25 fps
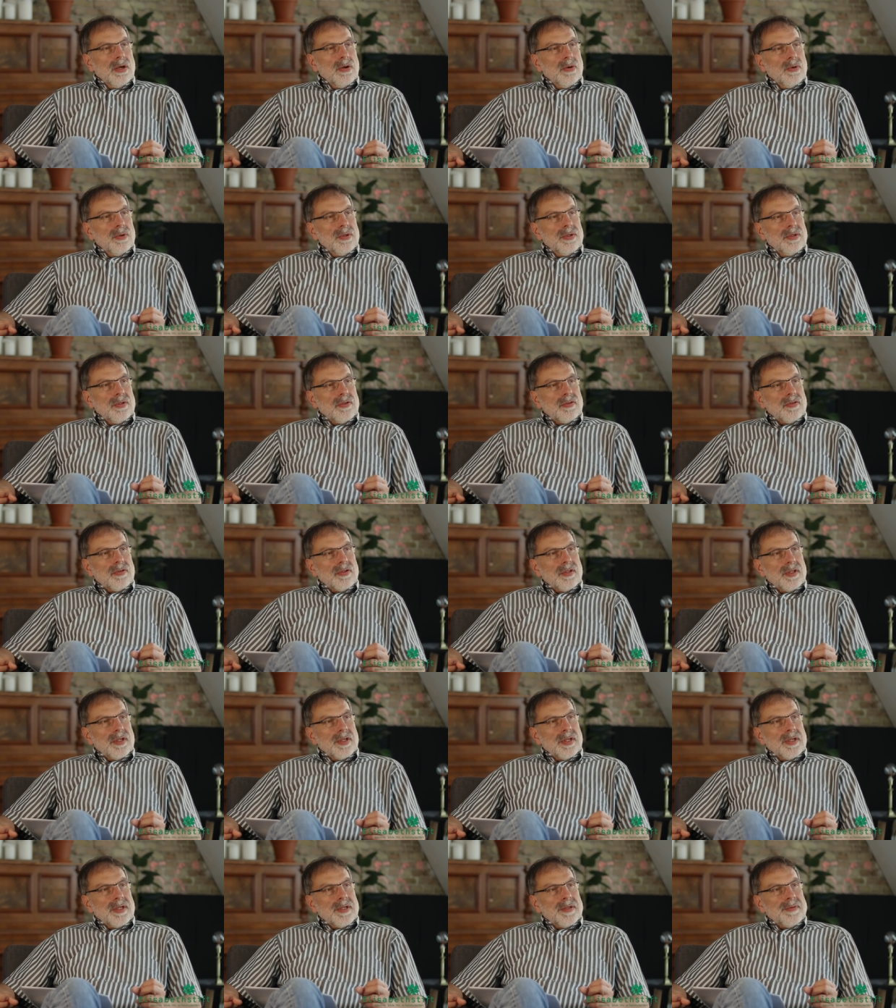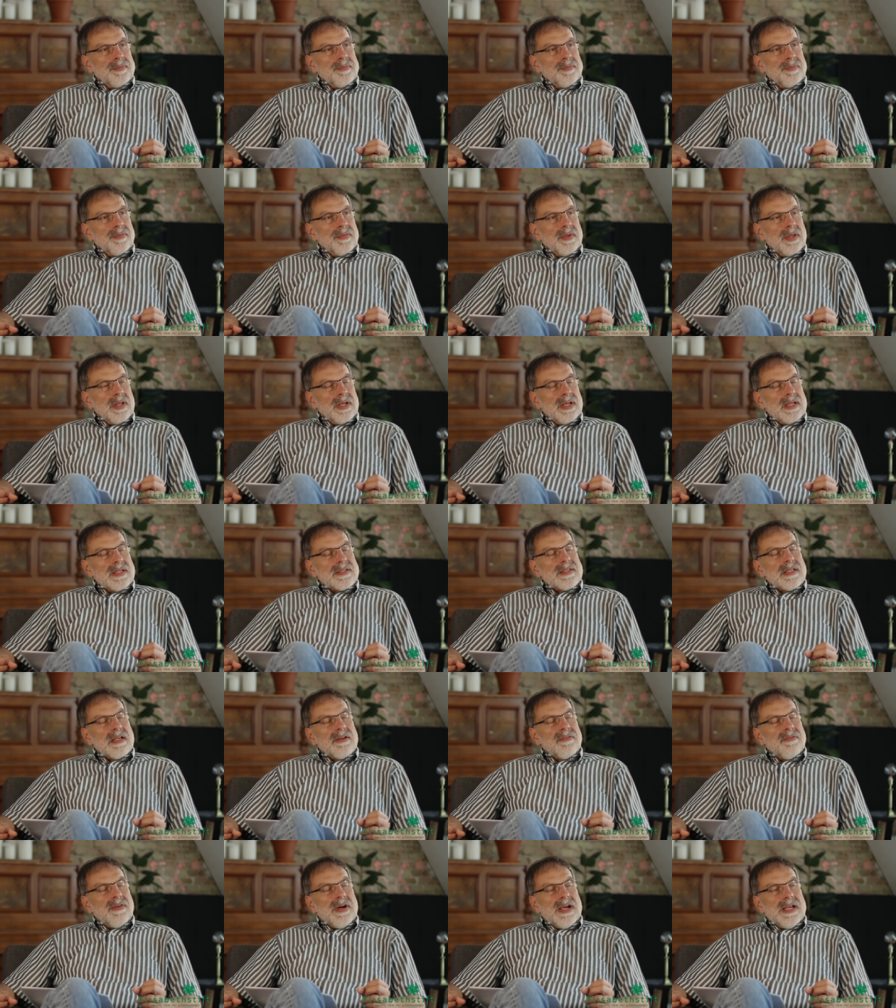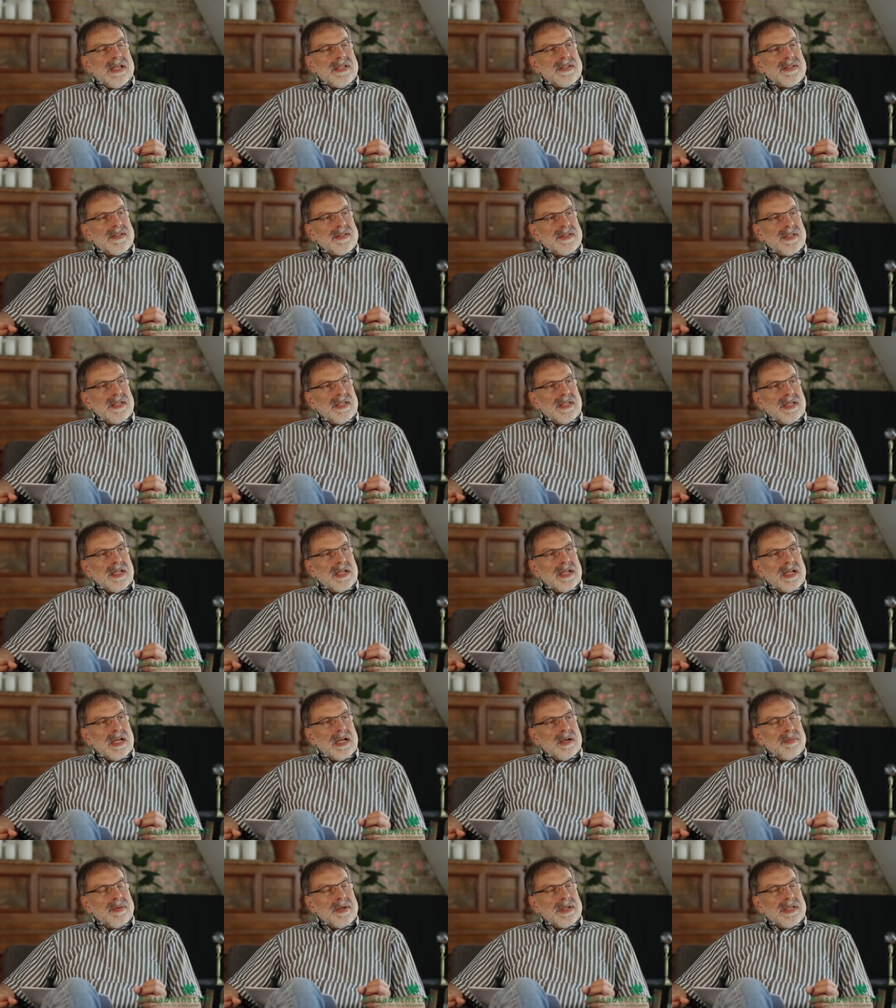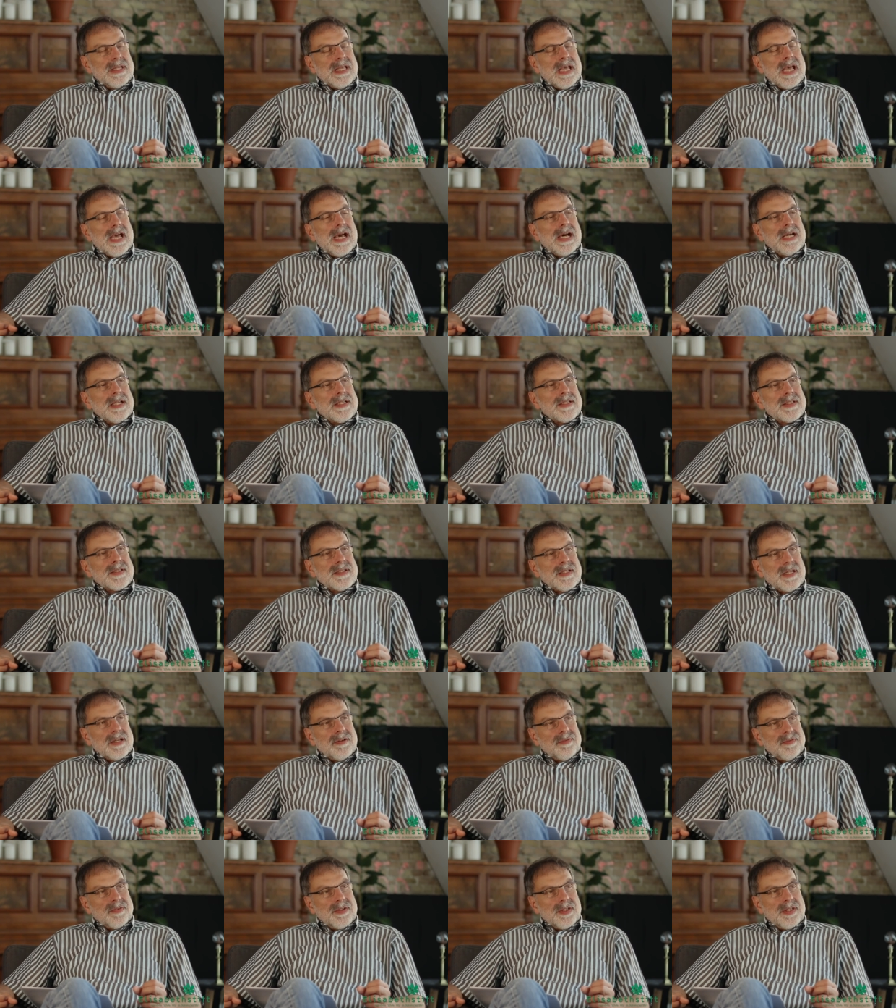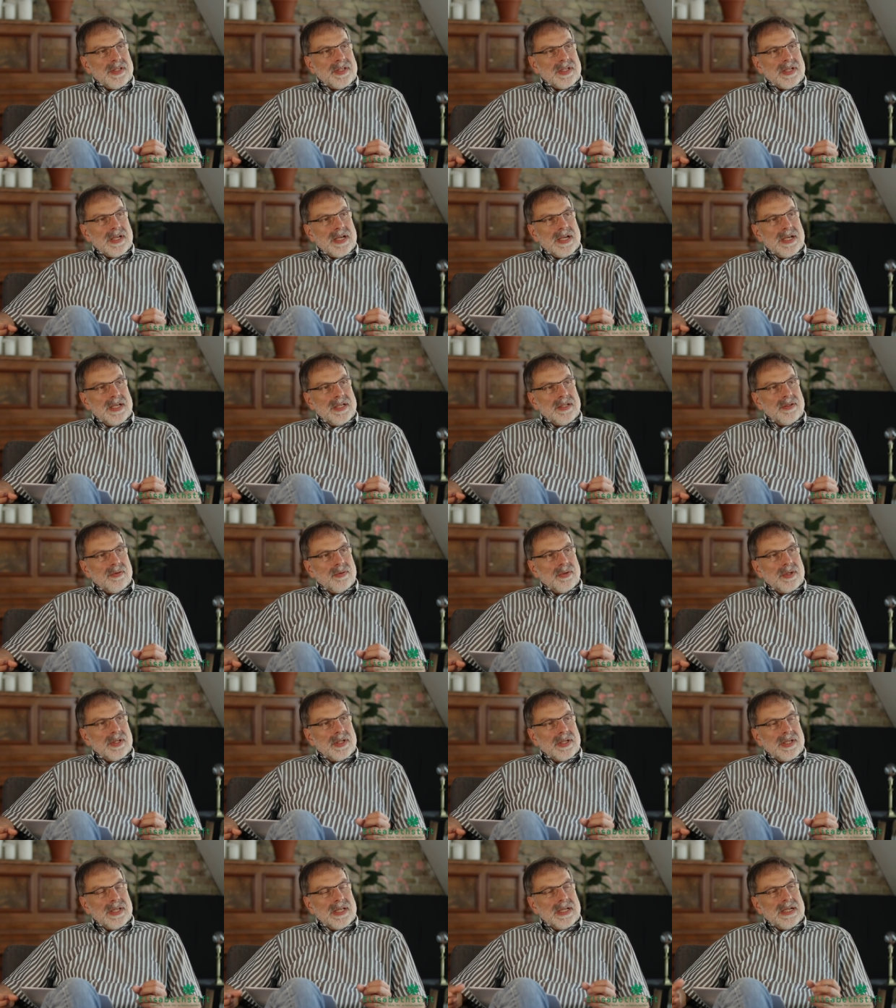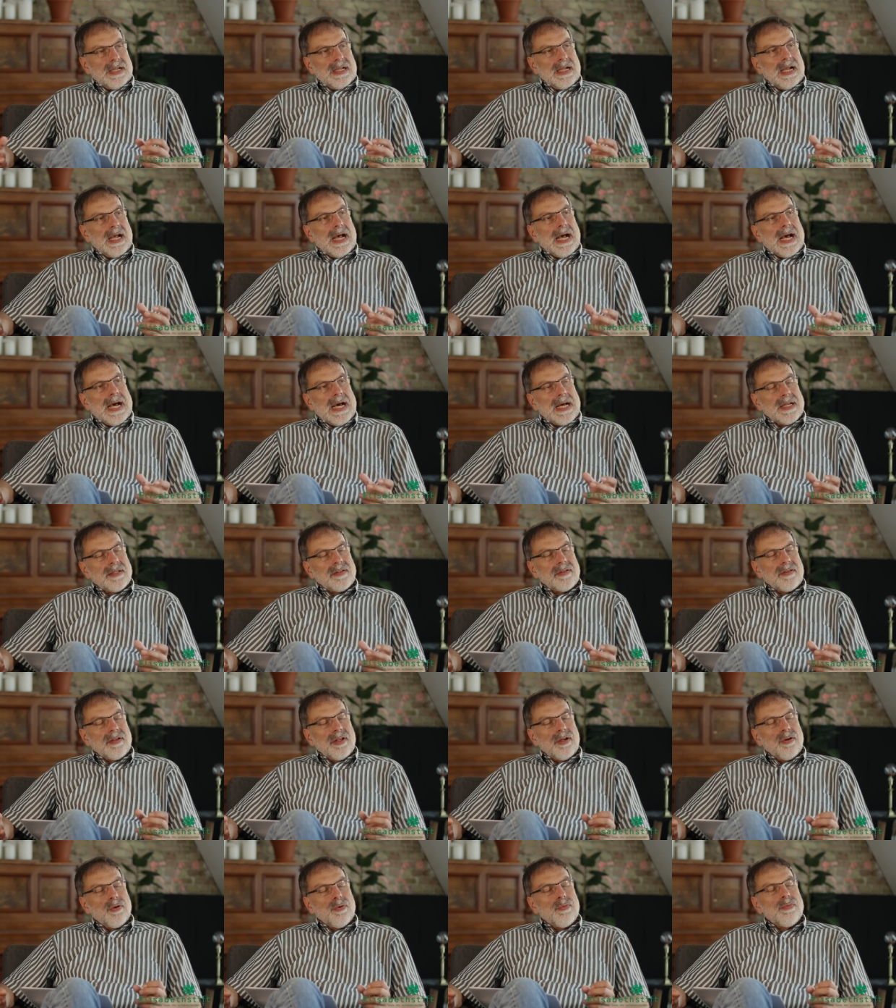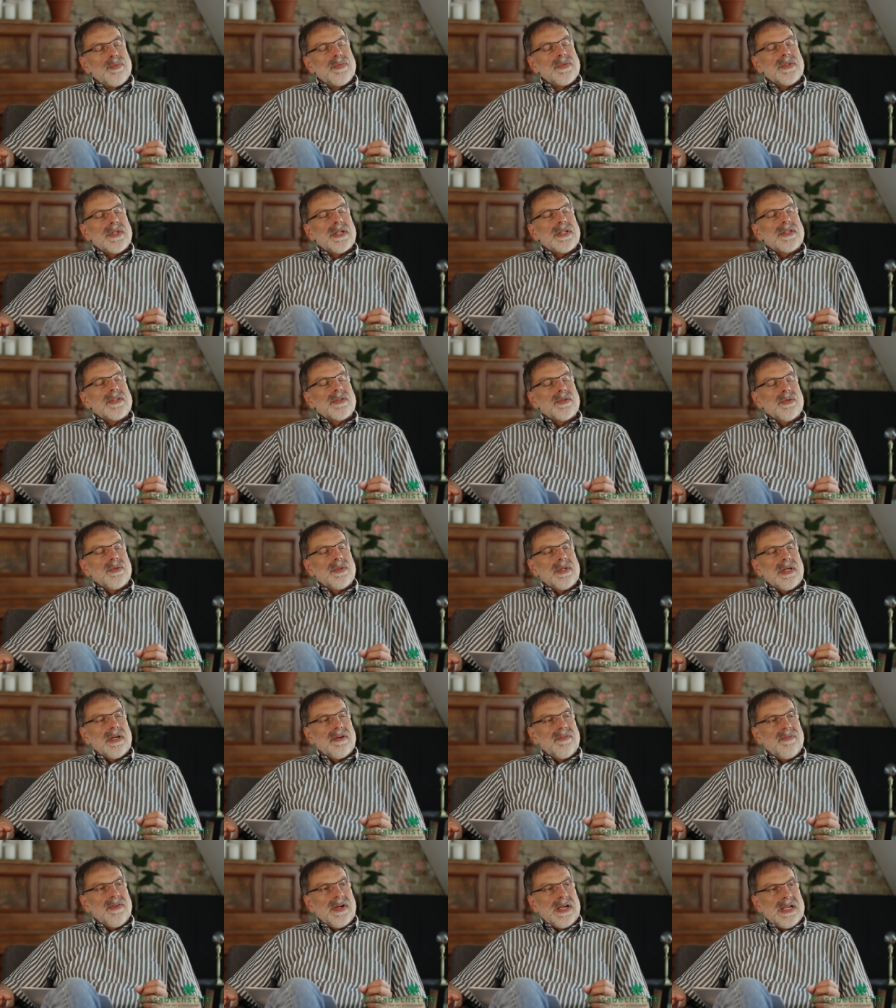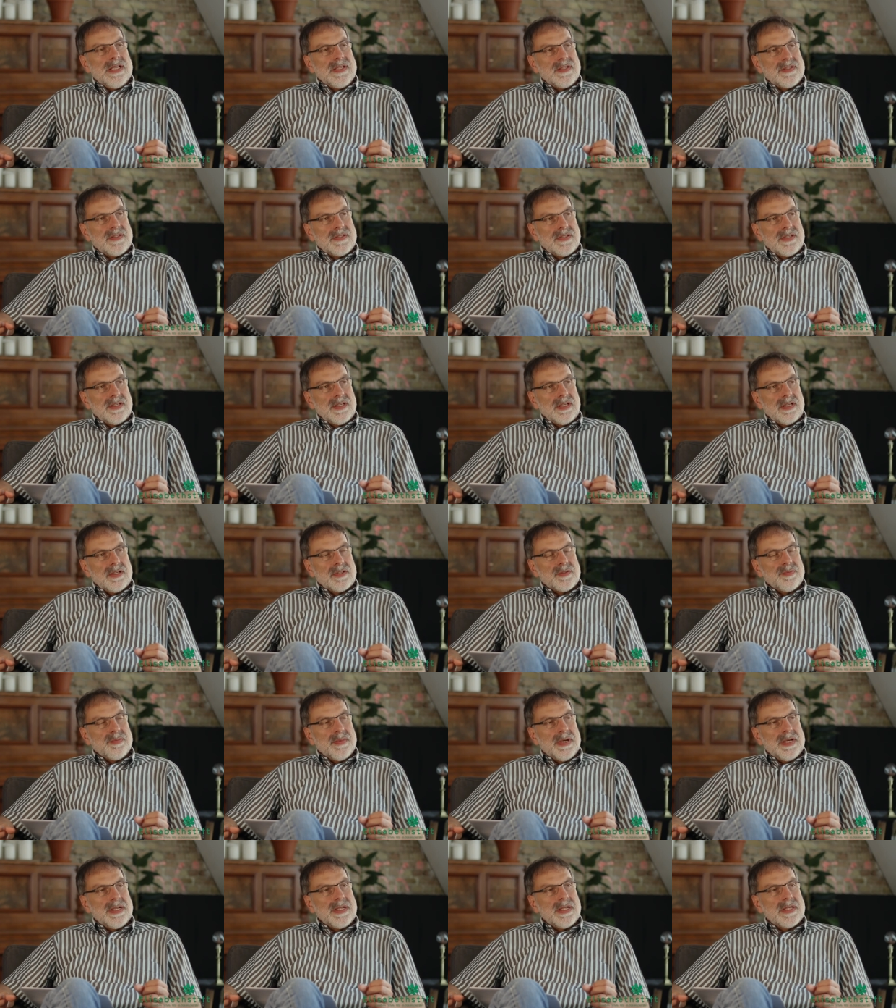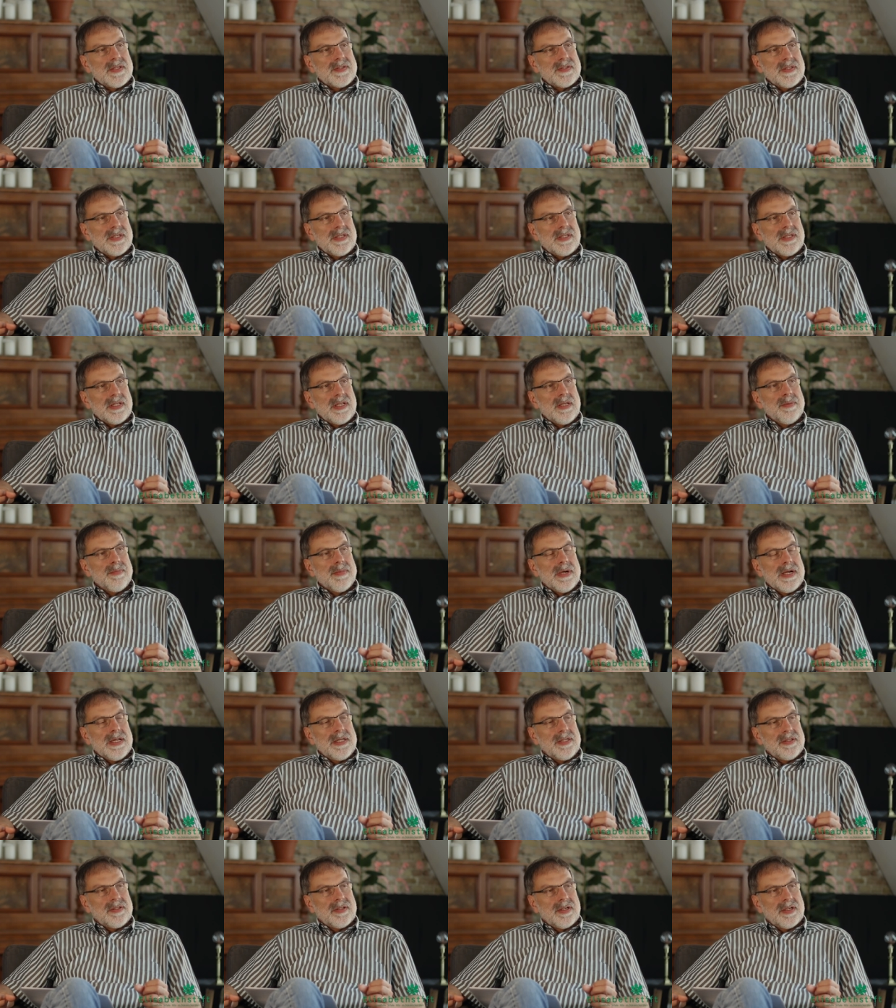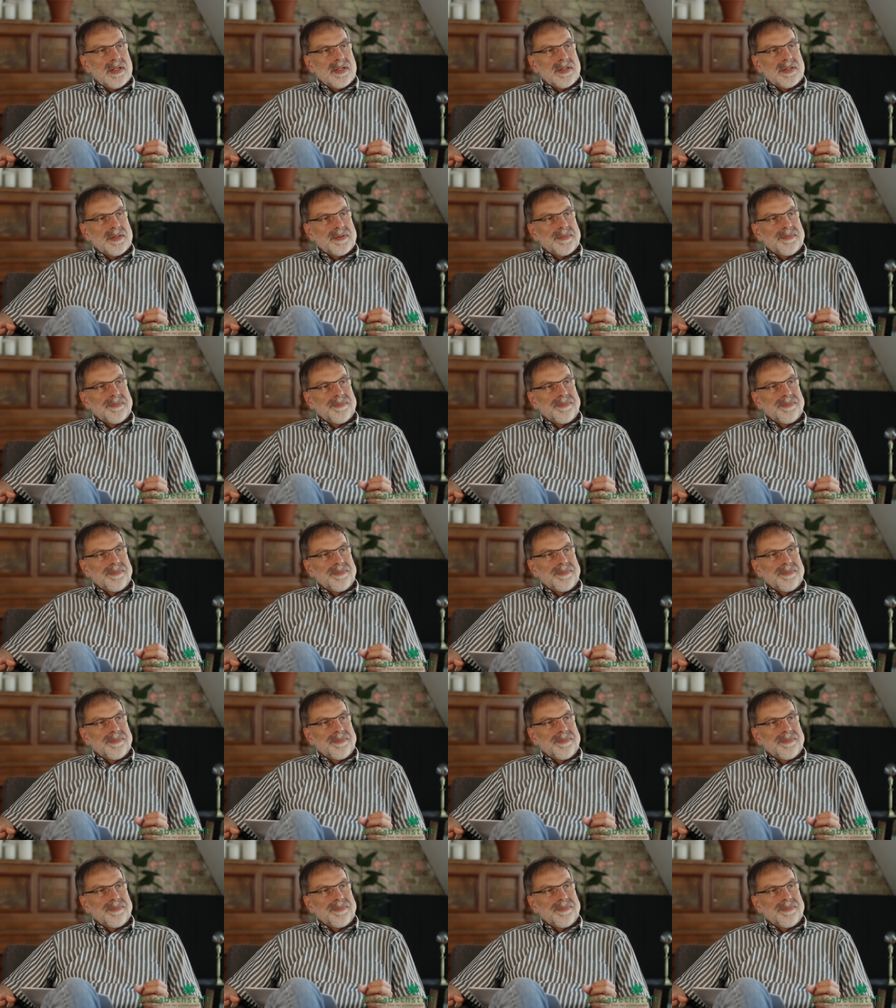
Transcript: Und ähm, das erweist sich dann aber, die Ernsthaftigkeit oder der Grad der Umsetzung erweist sich aus meiner Sicht im Alltag.